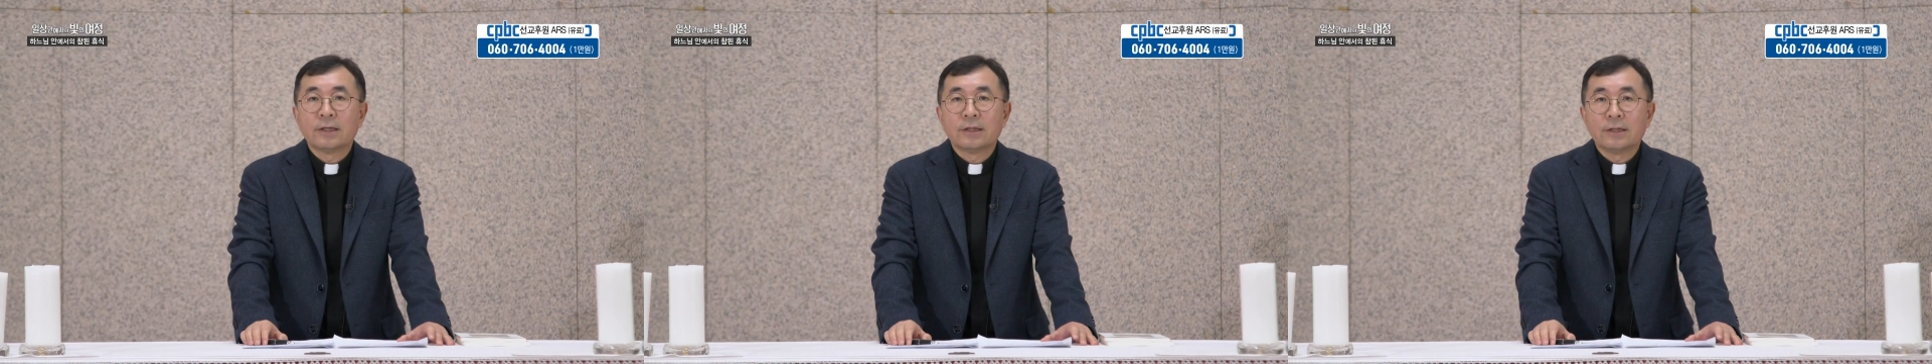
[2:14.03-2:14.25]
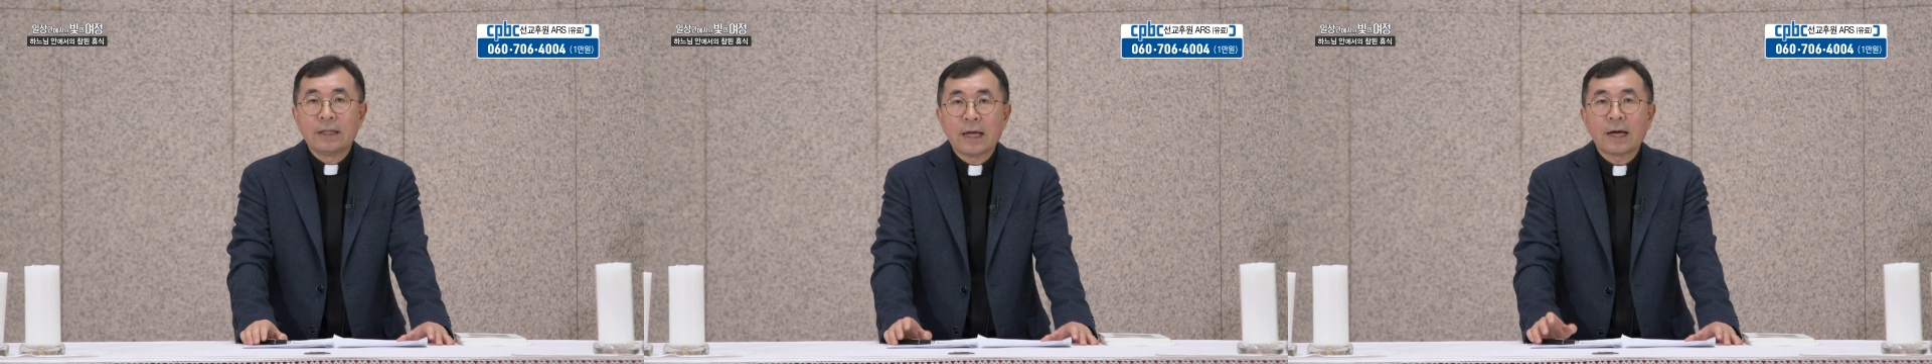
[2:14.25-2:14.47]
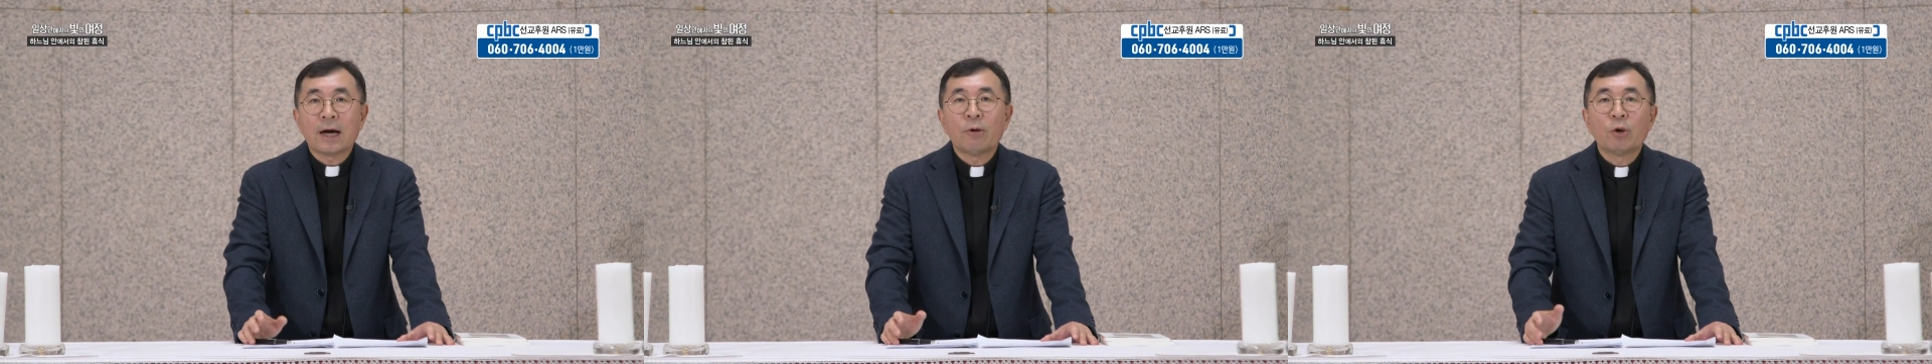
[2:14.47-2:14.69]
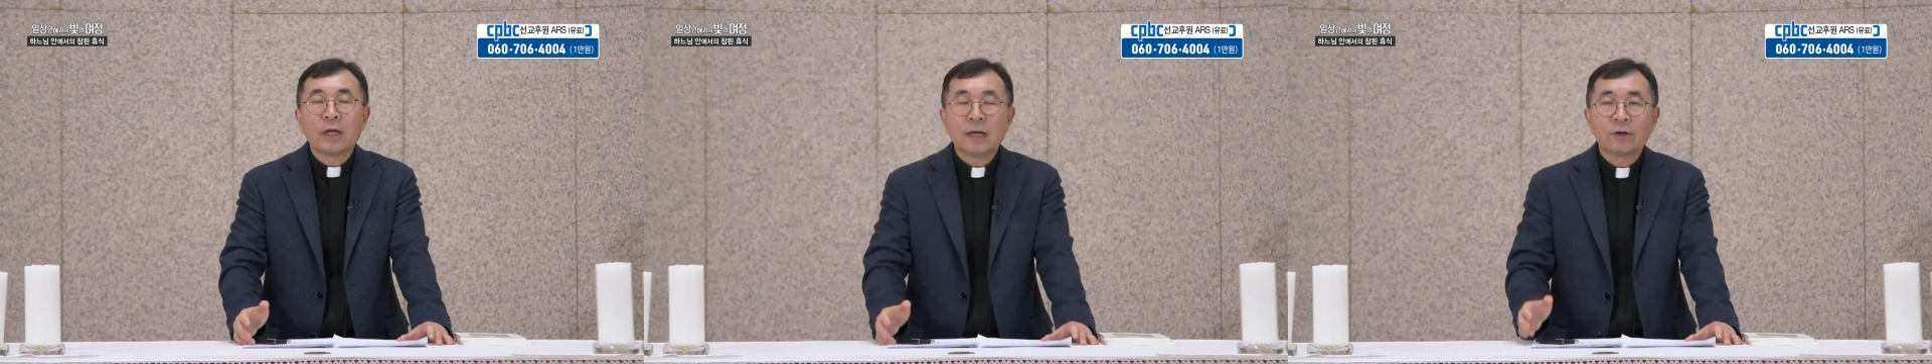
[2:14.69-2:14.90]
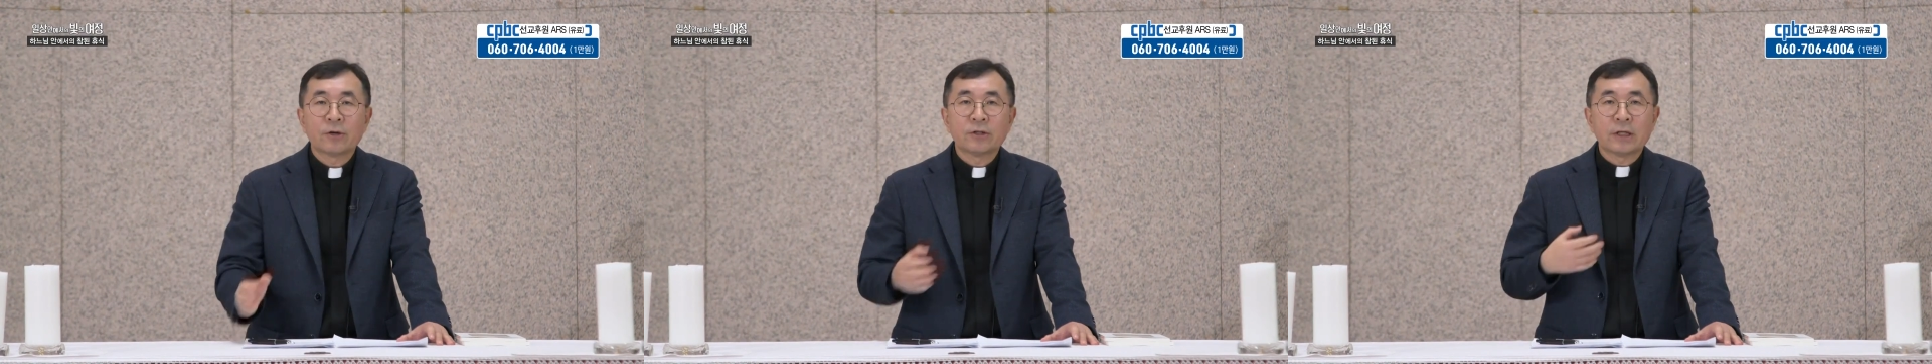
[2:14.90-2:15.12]
내가
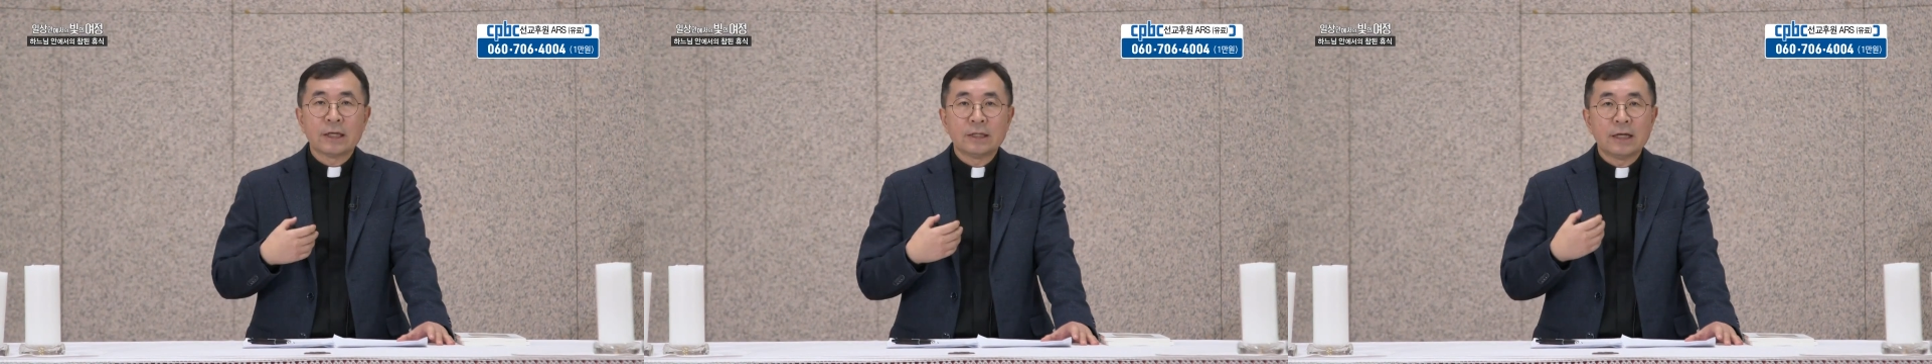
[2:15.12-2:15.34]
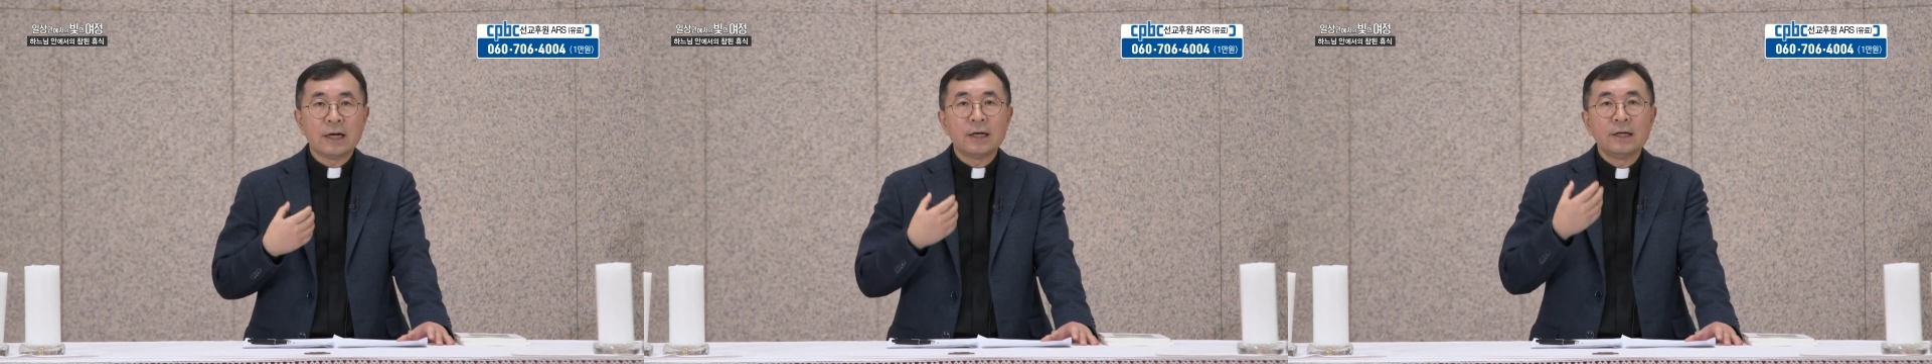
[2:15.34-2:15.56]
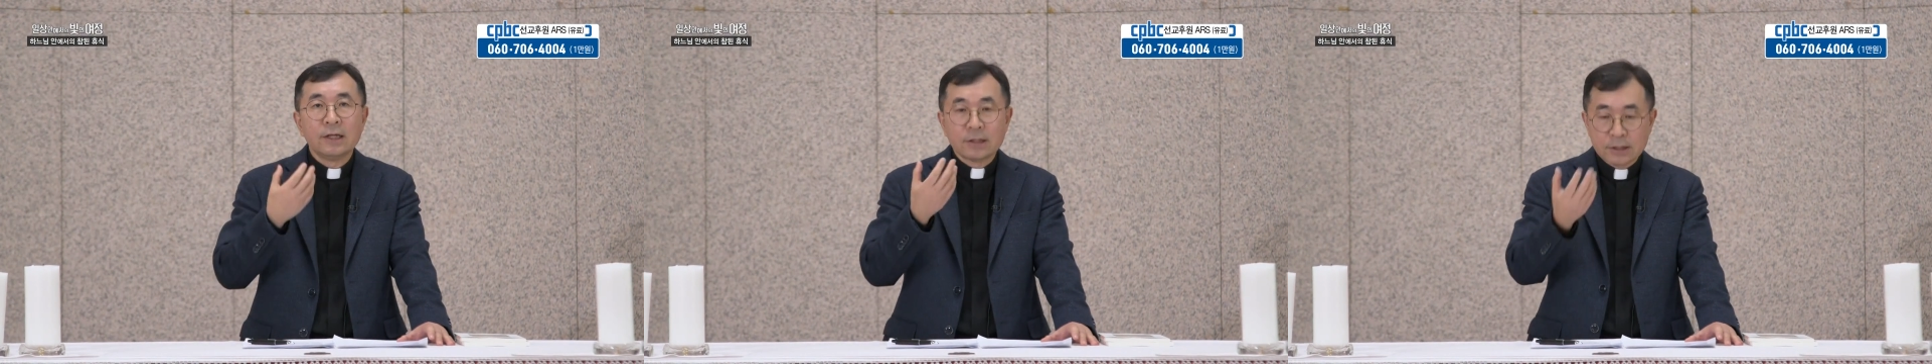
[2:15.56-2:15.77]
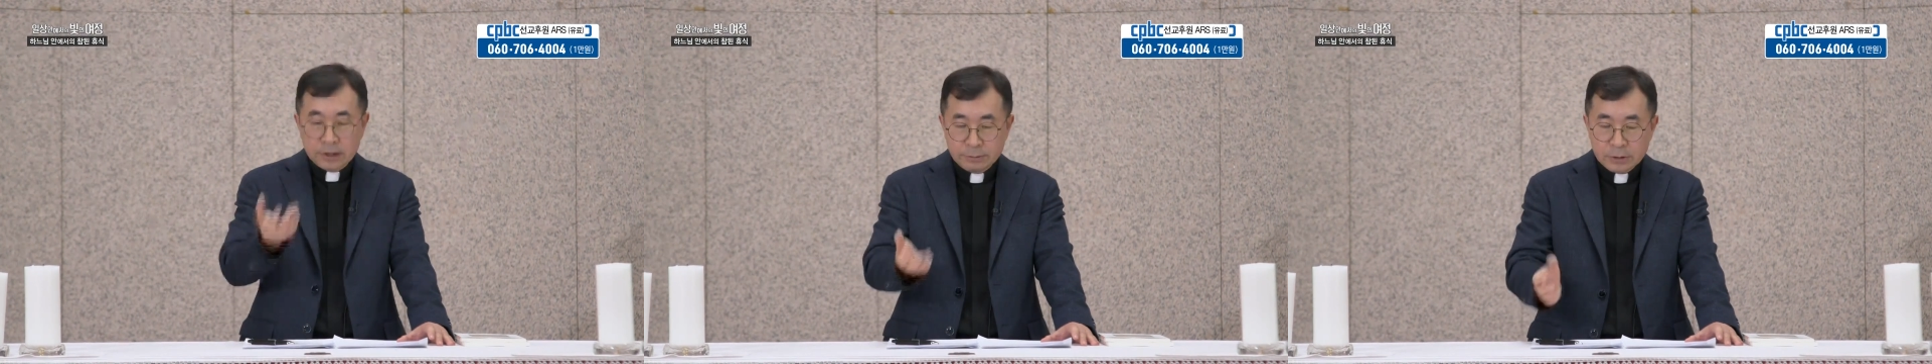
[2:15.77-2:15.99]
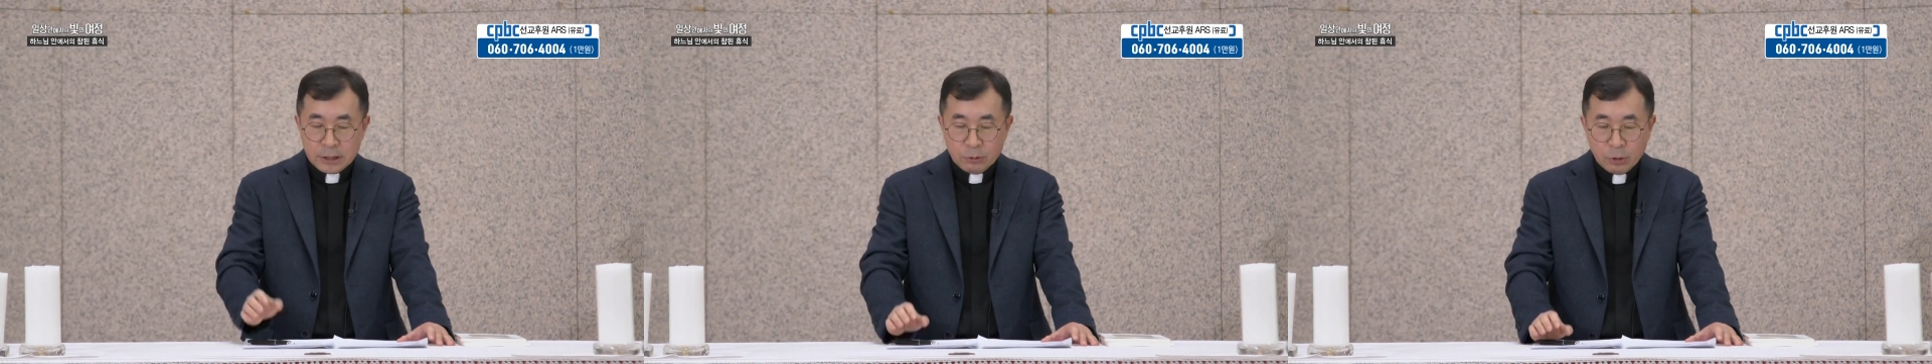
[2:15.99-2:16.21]
원하는 것이 아니라
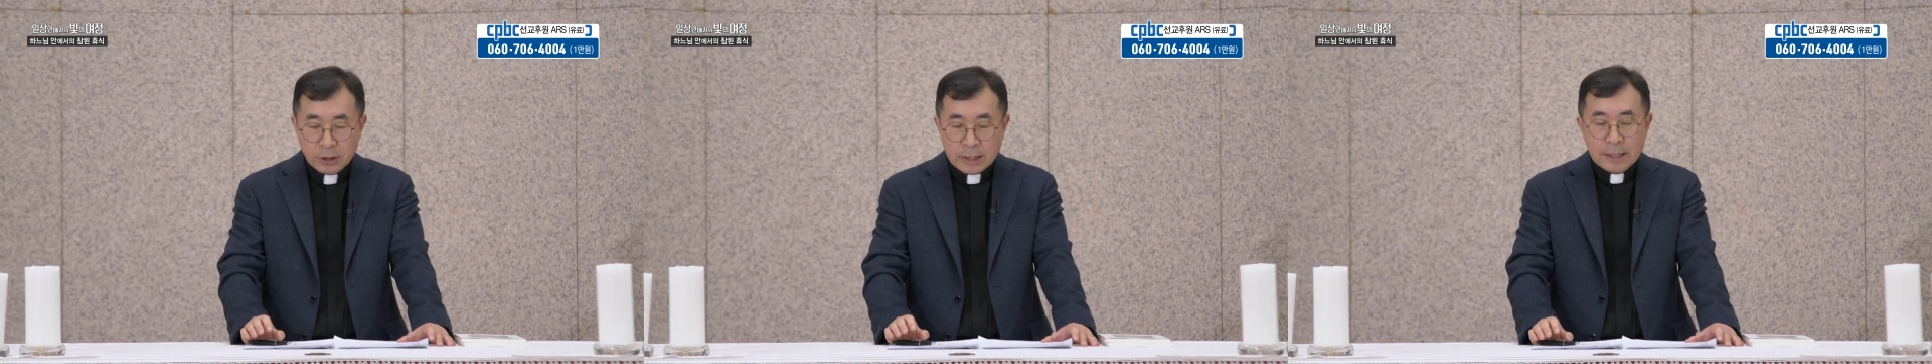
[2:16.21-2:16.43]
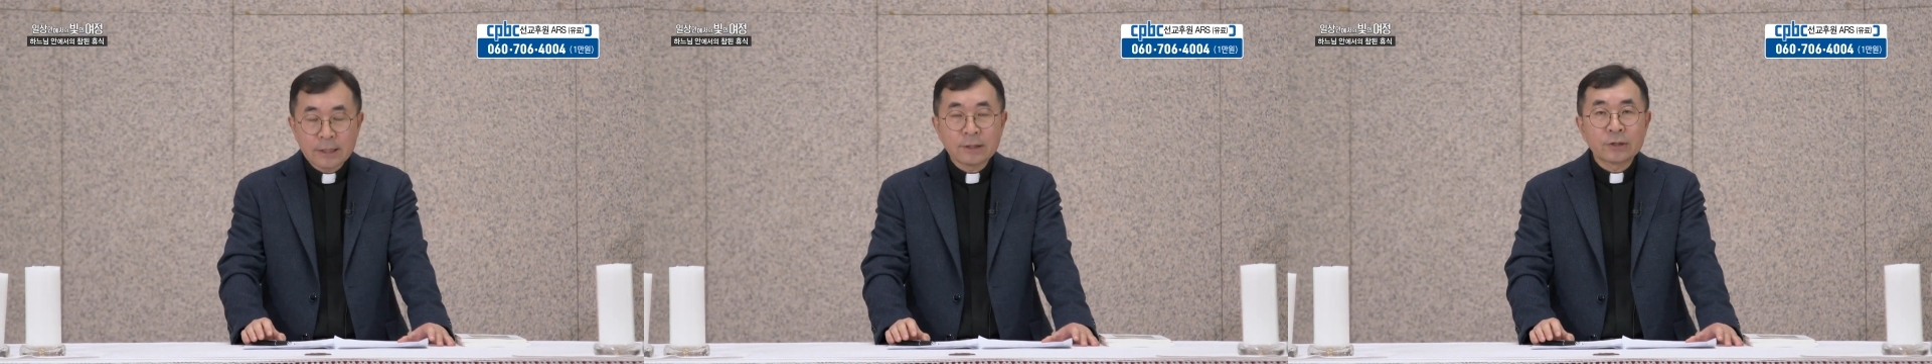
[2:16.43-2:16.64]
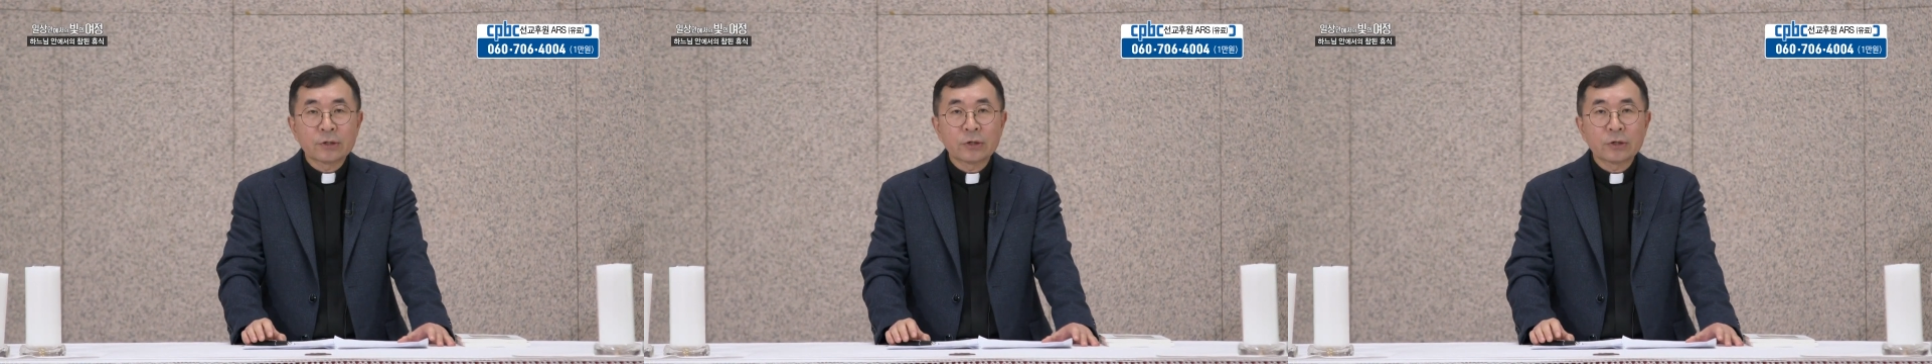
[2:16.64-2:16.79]
그분이 원하는